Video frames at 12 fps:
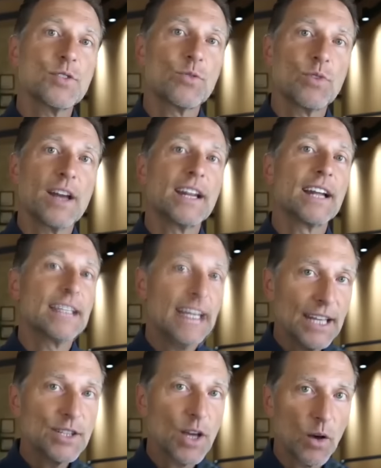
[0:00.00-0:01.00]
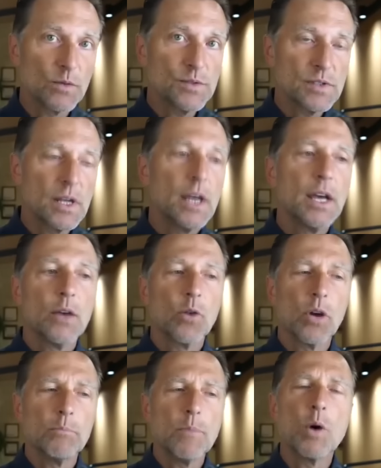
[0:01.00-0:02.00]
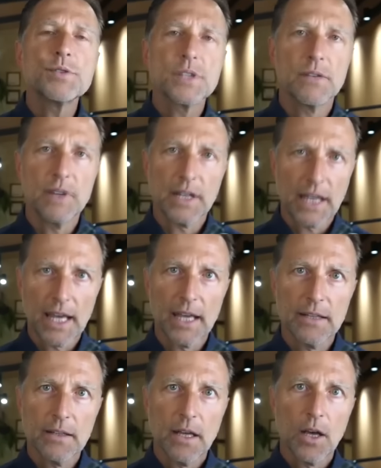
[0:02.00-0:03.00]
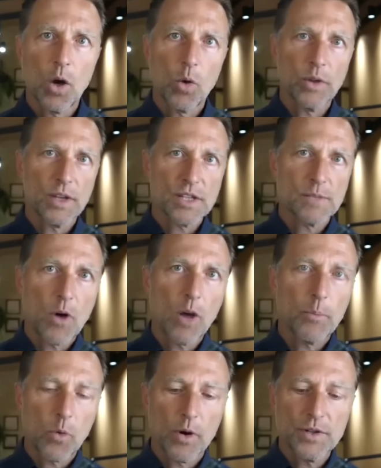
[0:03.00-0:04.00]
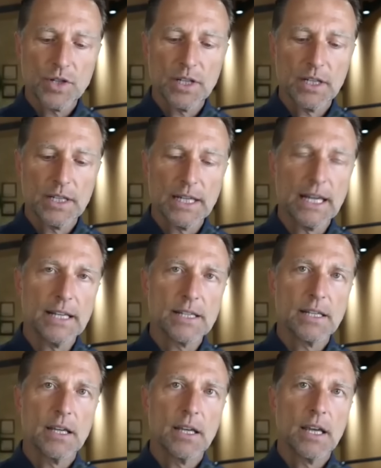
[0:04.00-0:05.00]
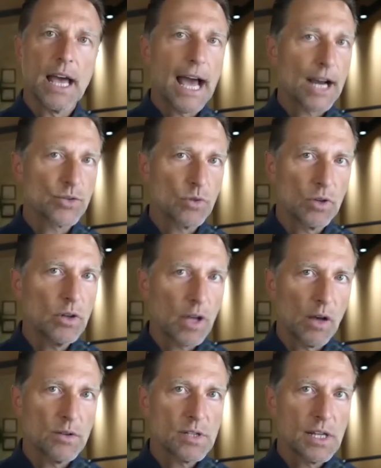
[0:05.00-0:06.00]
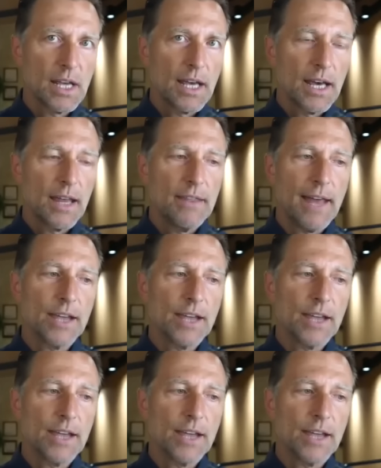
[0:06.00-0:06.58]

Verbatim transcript: кетонах. Точнее, большая часть мозга. Ведь глюкоза нужна лишь небольшой его части.